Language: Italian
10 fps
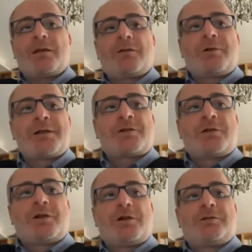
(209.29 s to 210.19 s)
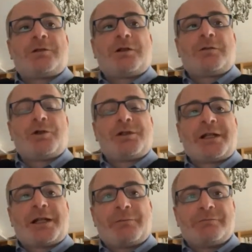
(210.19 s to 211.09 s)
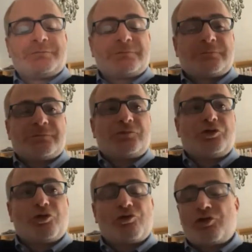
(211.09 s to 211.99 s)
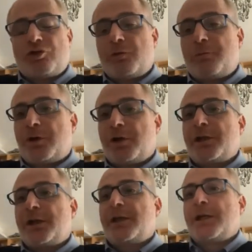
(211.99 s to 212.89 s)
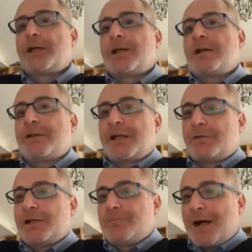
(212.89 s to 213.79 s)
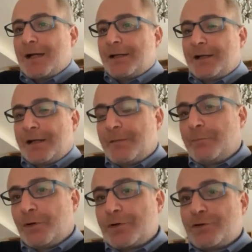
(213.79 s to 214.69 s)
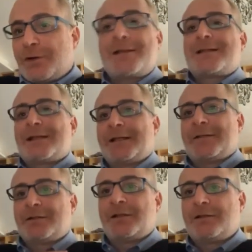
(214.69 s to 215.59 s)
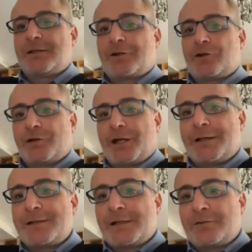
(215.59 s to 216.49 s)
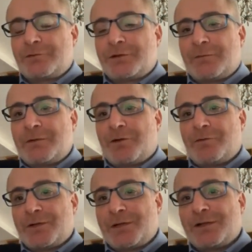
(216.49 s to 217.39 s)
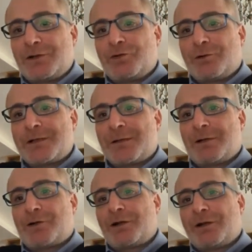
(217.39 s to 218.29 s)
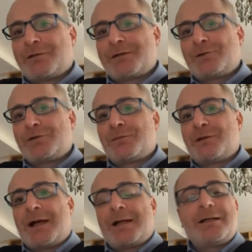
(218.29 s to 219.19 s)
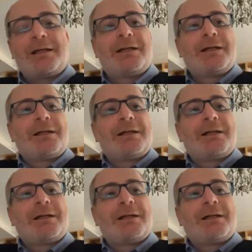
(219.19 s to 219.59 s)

Questo oh, vuol dire non solo poi avere quindi macchine che possono essere interconnesse, tutti abbiamo sentito questa parola in questi ultimi anni,